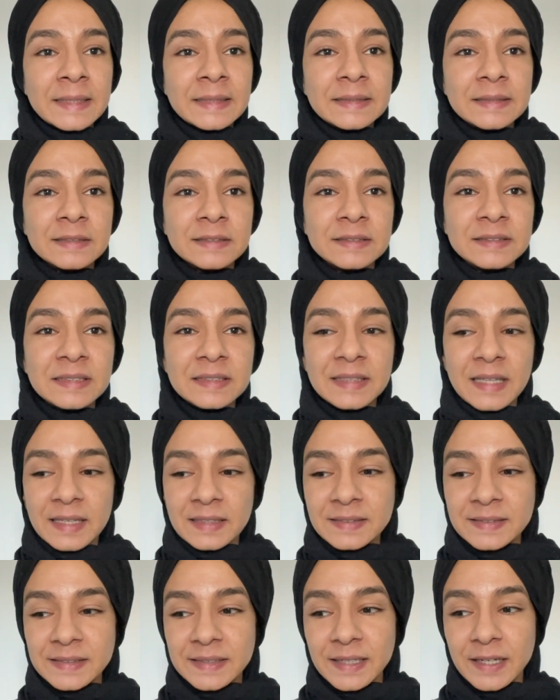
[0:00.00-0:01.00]

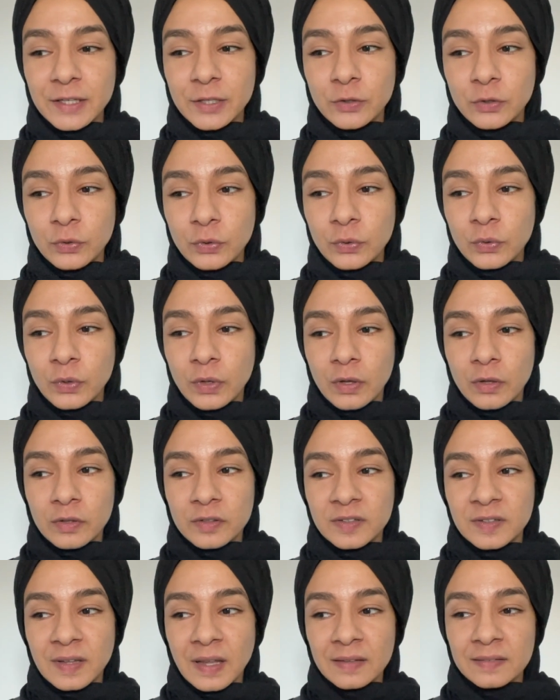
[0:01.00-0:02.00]
c'est-à-dire que
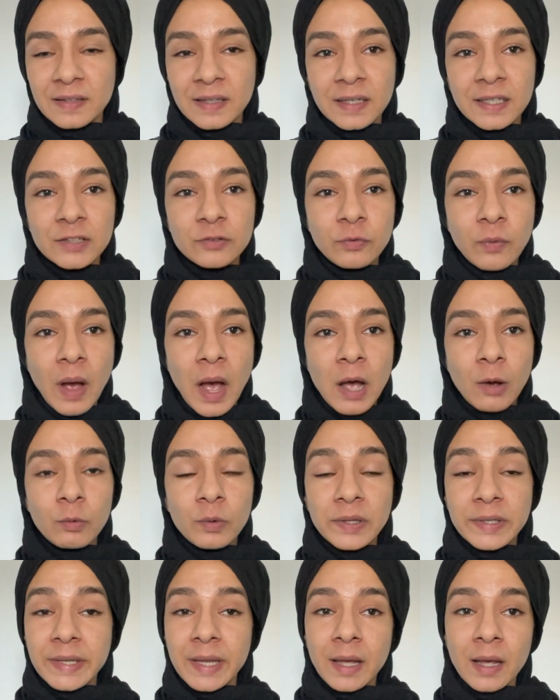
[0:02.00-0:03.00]
c'est un territoire
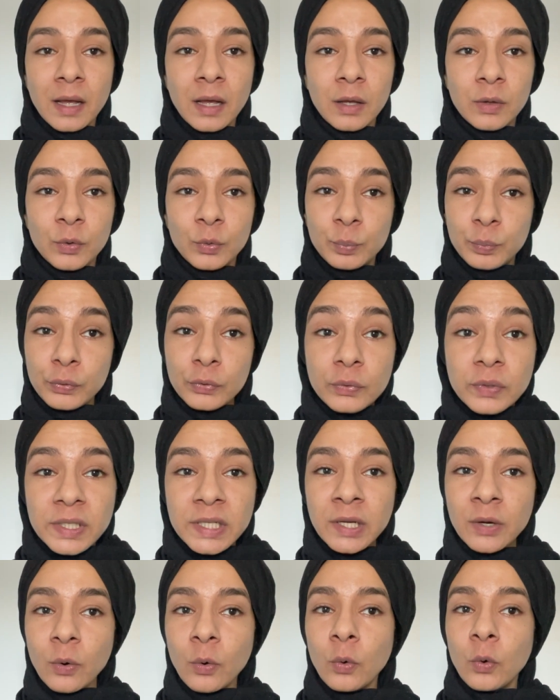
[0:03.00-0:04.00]
où il n'y a plus
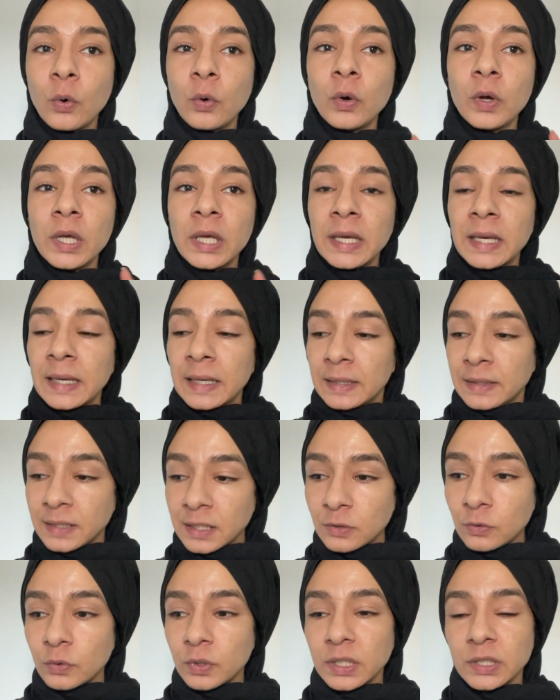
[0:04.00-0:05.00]
ni eau,
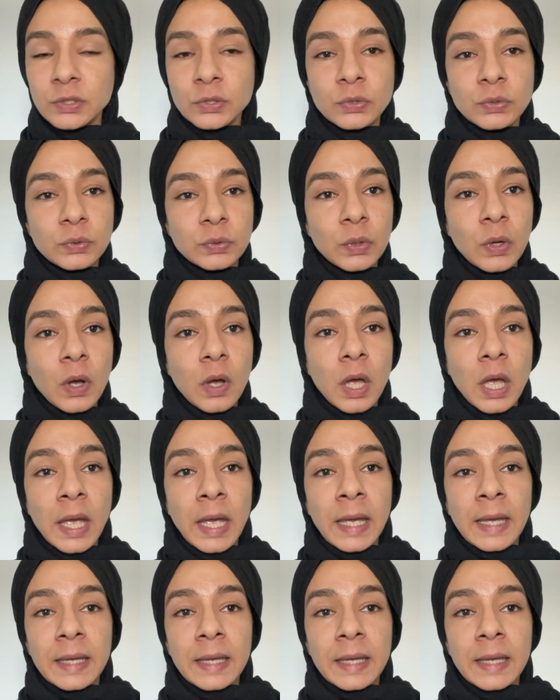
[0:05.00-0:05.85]
ni nourriture,